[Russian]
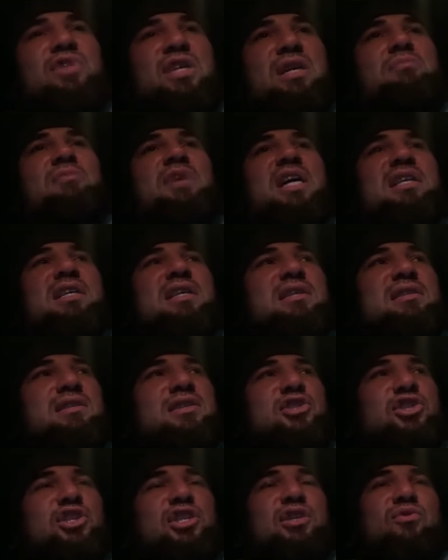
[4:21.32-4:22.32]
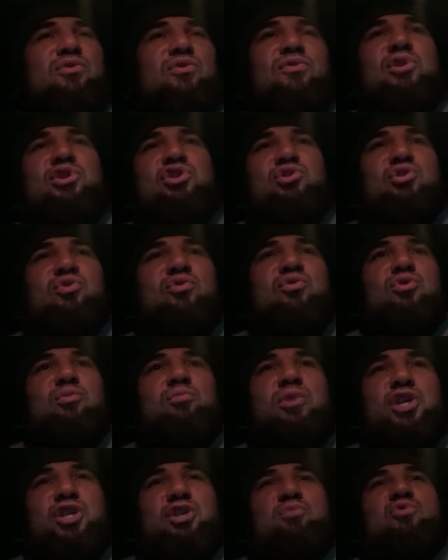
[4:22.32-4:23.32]
нормальное отношение, увижу его,
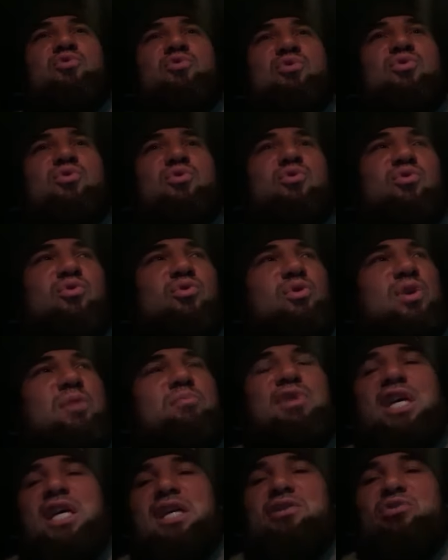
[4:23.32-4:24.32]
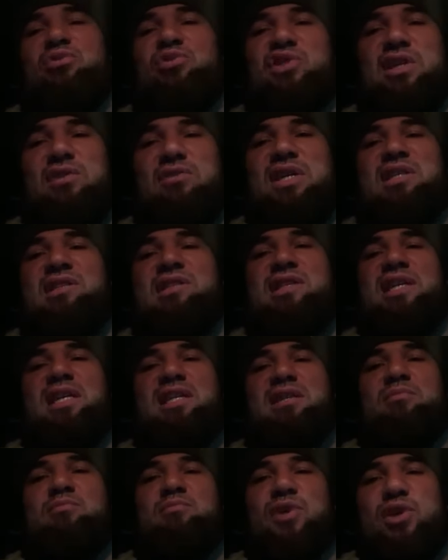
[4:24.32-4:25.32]
пожму руку, обрадуюсь, давай
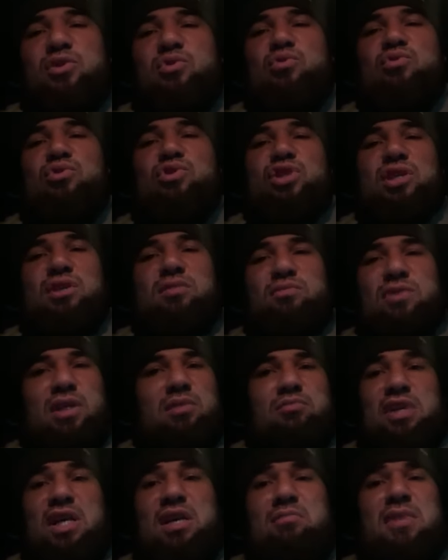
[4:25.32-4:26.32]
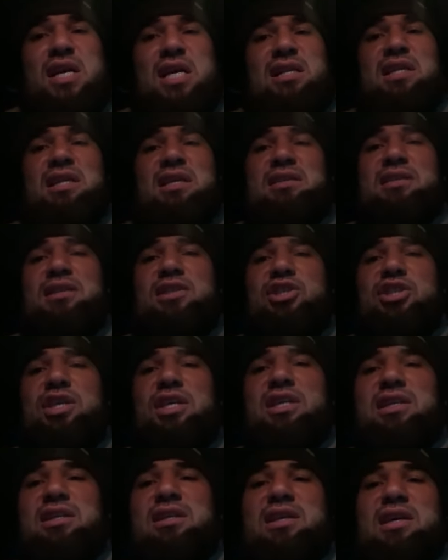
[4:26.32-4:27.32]
сядем, покушаем. Там нормальное
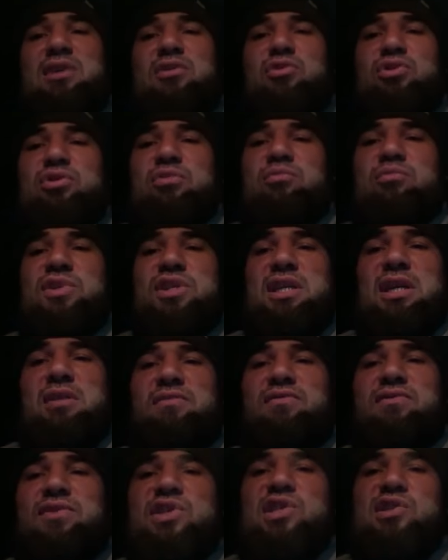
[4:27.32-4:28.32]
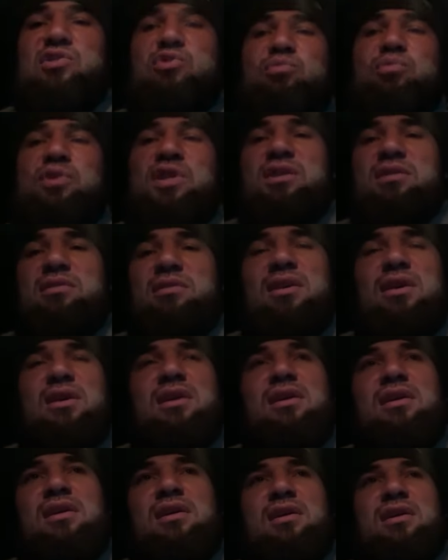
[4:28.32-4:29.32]
отношение, да, хоть мы там выступили,
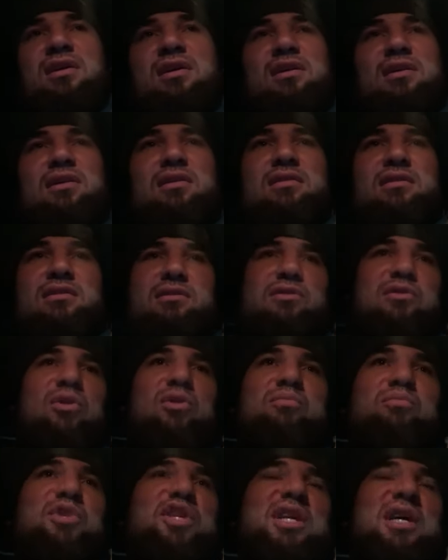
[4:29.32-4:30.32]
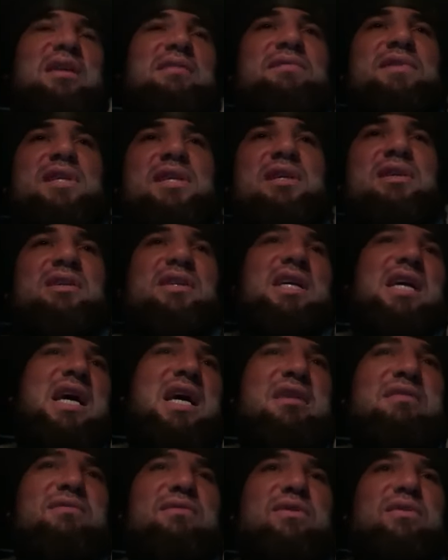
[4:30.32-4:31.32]
а он меня выиграл,
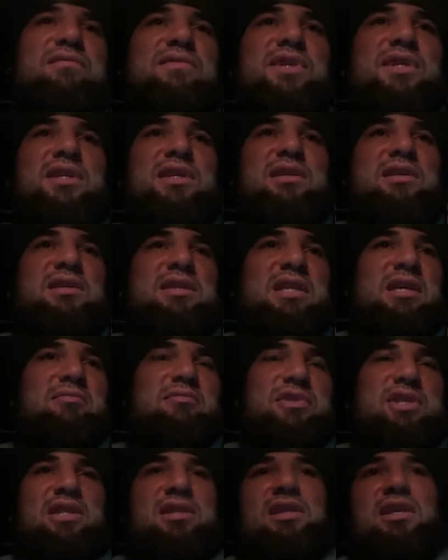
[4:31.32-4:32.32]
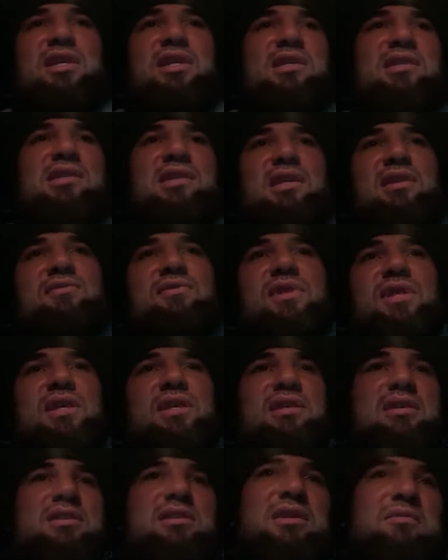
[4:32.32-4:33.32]
я его выиграл, там где-то есть
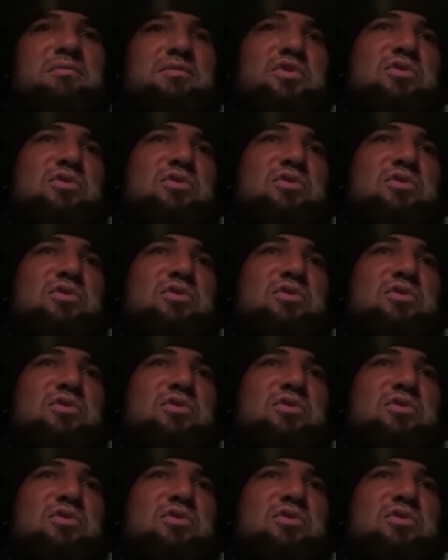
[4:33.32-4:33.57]
сравнение, там,